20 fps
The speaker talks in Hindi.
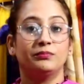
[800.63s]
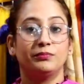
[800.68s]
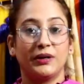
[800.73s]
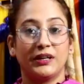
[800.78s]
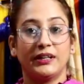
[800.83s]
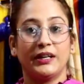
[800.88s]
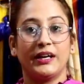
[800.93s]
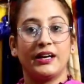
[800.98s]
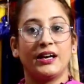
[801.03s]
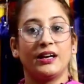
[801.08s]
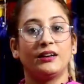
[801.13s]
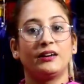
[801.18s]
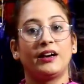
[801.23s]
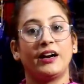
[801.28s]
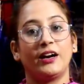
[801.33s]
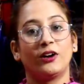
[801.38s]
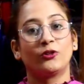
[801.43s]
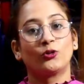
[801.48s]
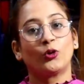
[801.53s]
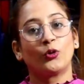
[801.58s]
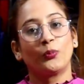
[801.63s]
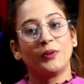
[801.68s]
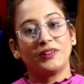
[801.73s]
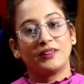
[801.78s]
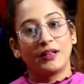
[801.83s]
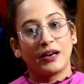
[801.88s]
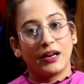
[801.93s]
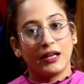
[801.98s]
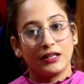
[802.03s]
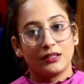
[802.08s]
पता ही है डेढ़ सौ रुपए
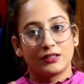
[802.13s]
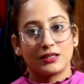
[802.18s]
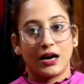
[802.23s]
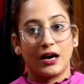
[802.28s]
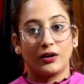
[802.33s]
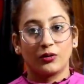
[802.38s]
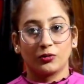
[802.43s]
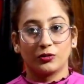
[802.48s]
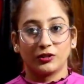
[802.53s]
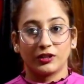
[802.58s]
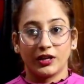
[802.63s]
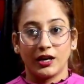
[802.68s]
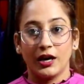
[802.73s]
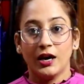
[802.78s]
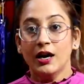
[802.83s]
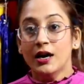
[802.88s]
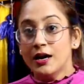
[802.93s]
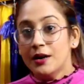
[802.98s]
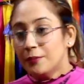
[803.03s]
से रेंज स्टार्ट होती है